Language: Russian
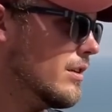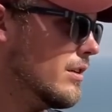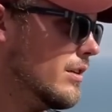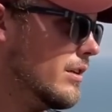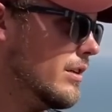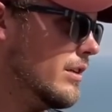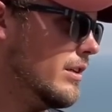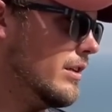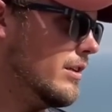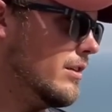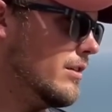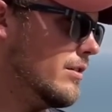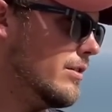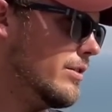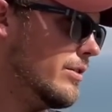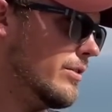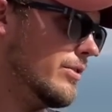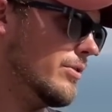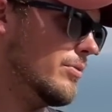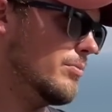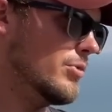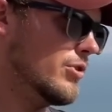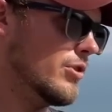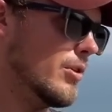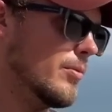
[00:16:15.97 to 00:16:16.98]
И
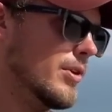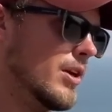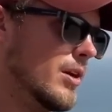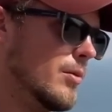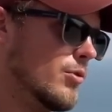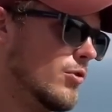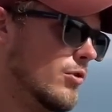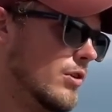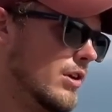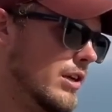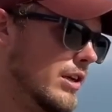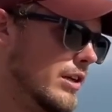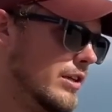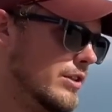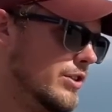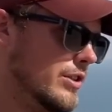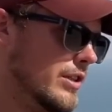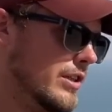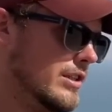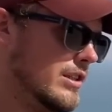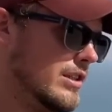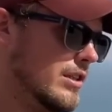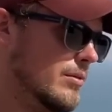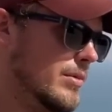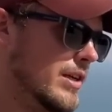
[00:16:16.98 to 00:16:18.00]
было бы намного легче,
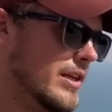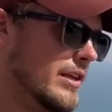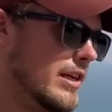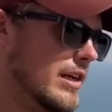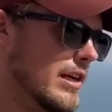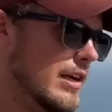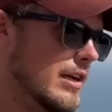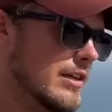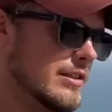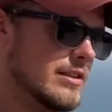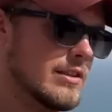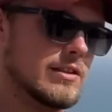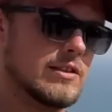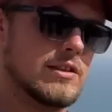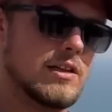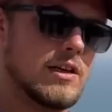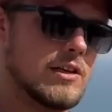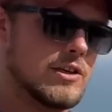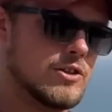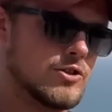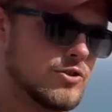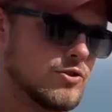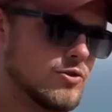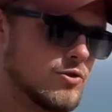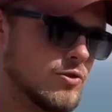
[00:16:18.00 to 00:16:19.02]
если бы они реально
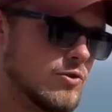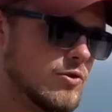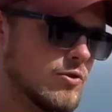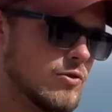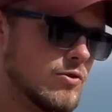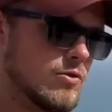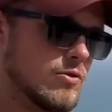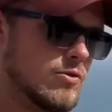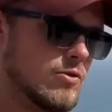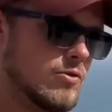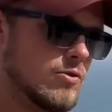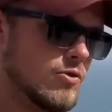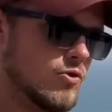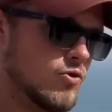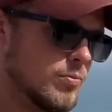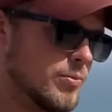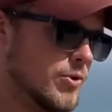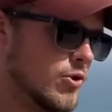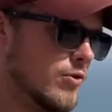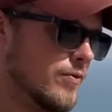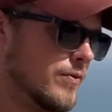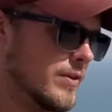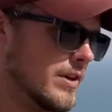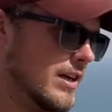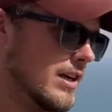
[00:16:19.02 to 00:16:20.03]
осознали, что
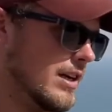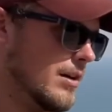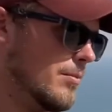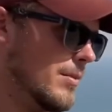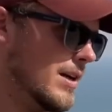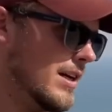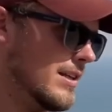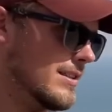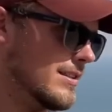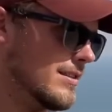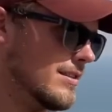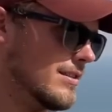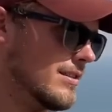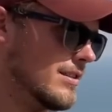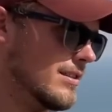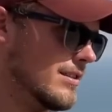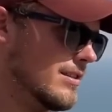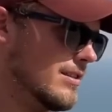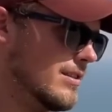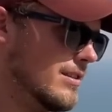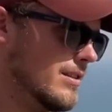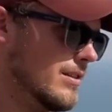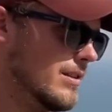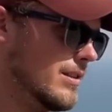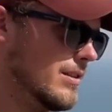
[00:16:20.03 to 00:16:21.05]
группировка Хамас
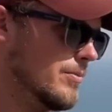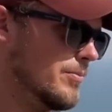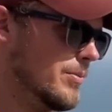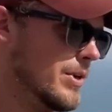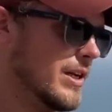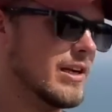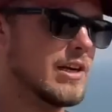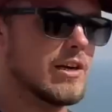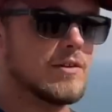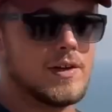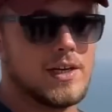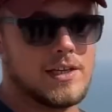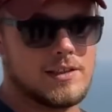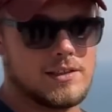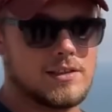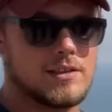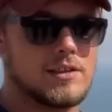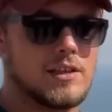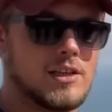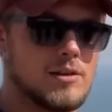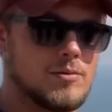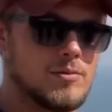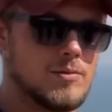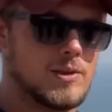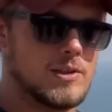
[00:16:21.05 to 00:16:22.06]
э, прикрывается за
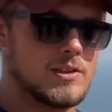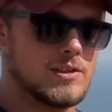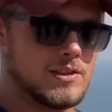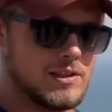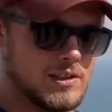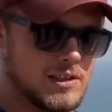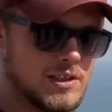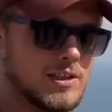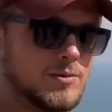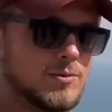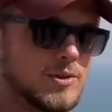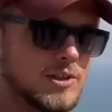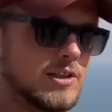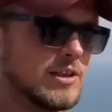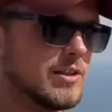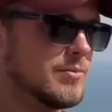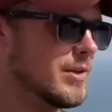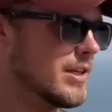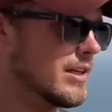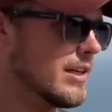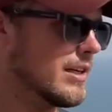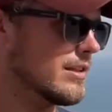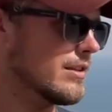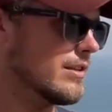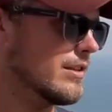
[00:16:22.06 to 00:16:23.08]
ними и за их детьми
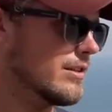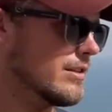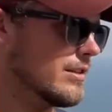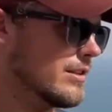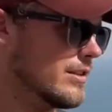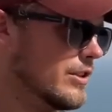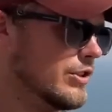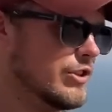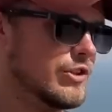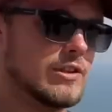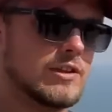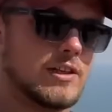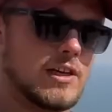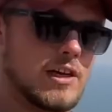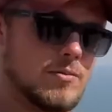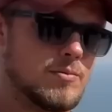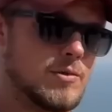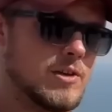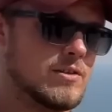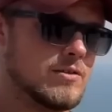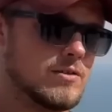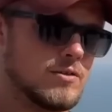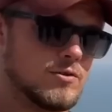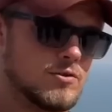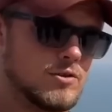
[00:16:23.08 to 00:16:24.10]
как за
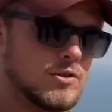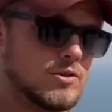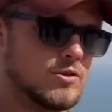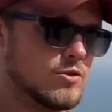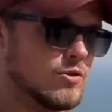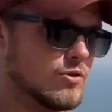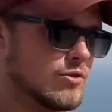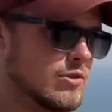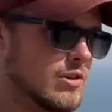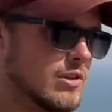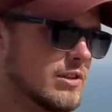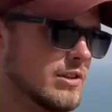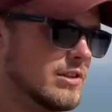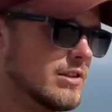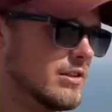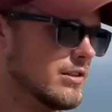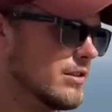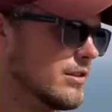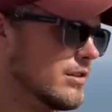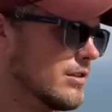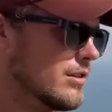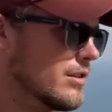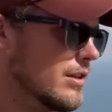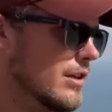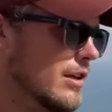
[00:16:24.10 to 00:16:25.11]
щитами, то есть то, что они
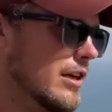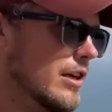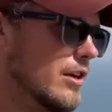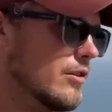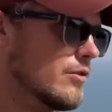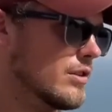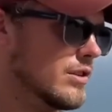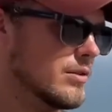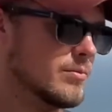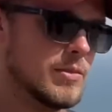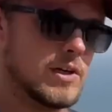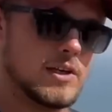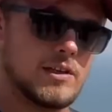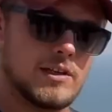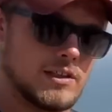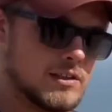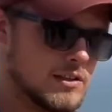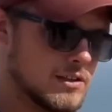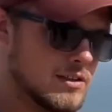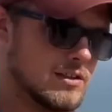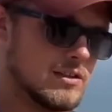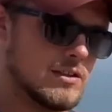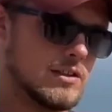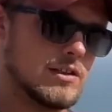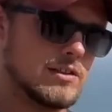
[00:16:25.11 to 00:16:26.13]
стреляют из
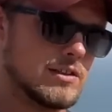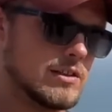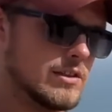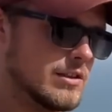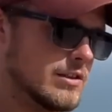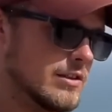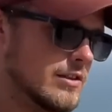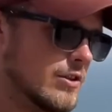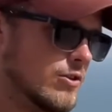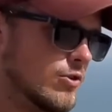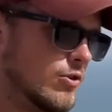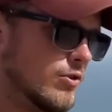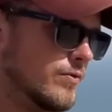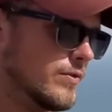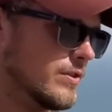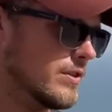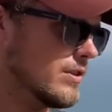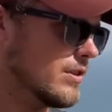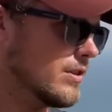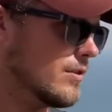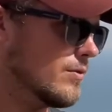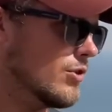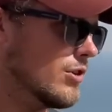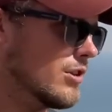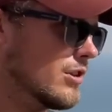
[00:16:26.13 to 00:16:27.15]
больниц, из детских садов, из
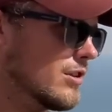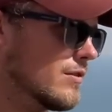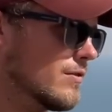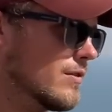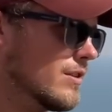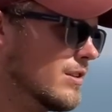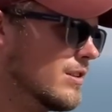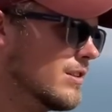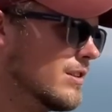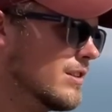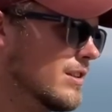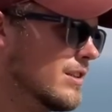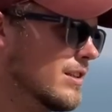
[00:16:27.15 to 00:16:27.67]
всего этого.